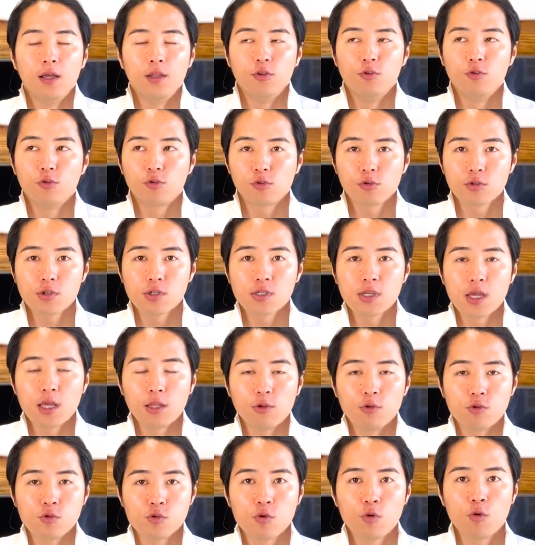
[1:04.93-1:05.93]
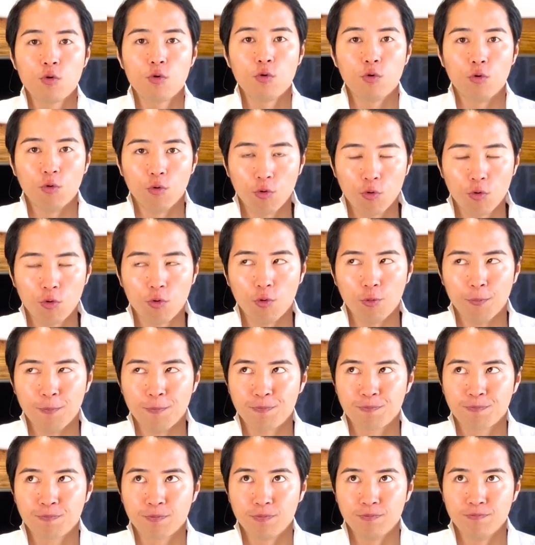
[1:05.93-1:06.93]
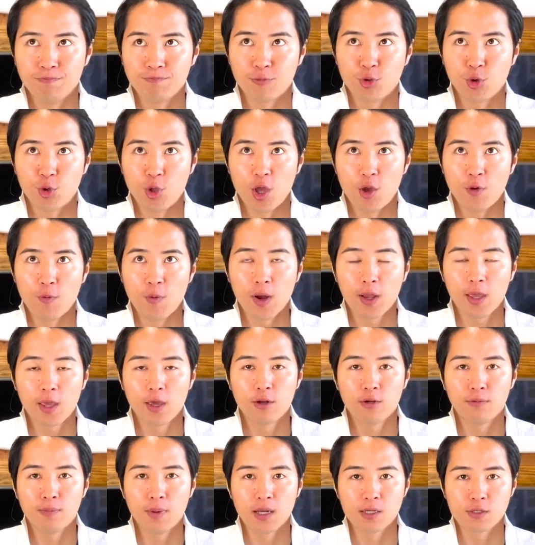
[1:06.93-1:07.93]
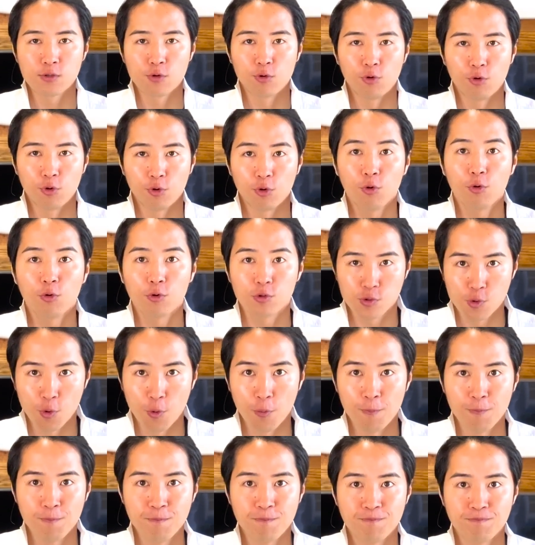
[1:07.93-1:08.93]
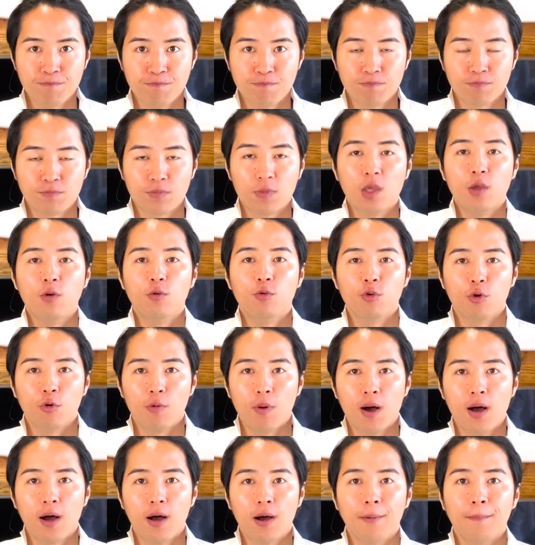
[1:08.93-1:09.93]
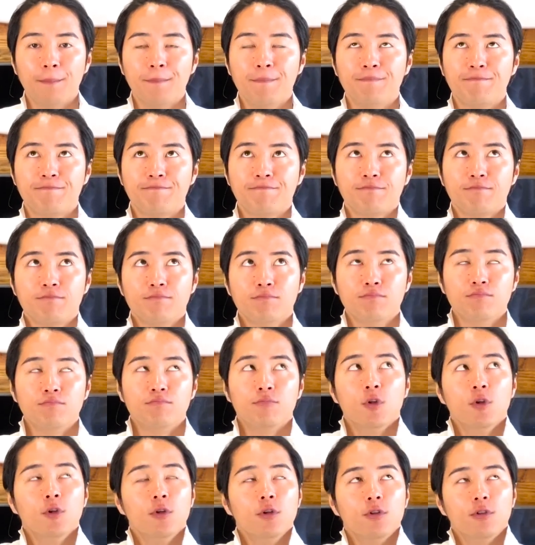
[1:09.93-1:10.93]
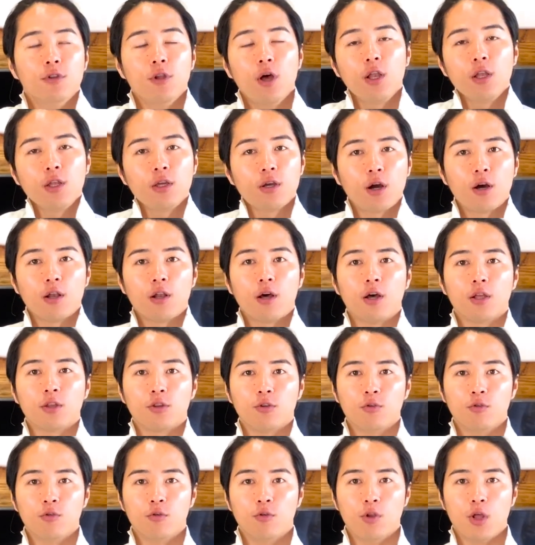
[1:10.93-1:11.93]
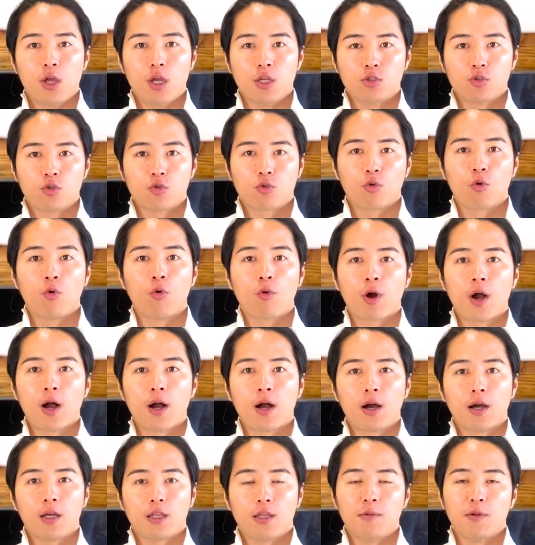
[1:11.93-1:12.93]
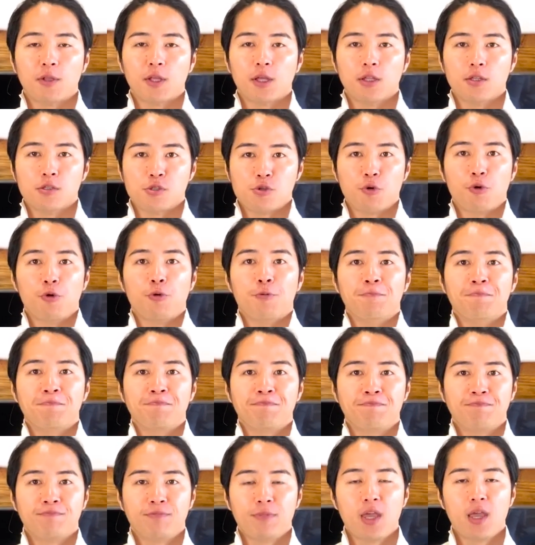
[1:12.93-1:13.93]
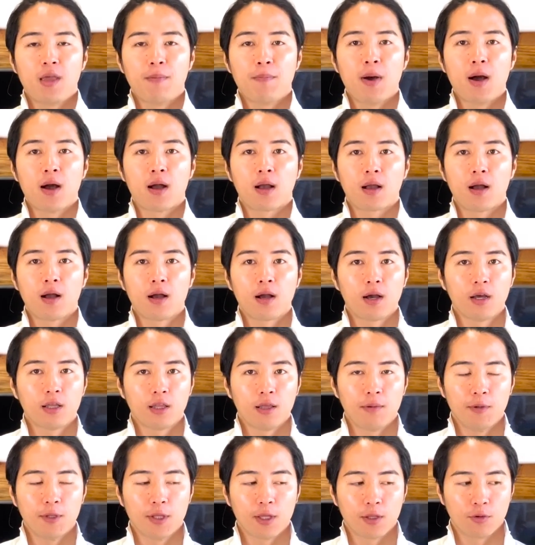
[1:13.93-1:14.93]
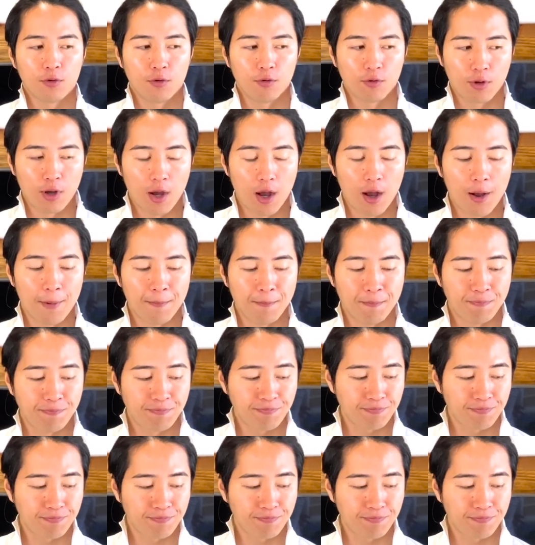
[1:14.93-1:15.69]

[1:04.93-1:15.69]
入居者さんの層を、分ける、その要素っていうのは、何かなっていうのをね、ちょっとこう考えてみたんですよ。で、考えてみたというか、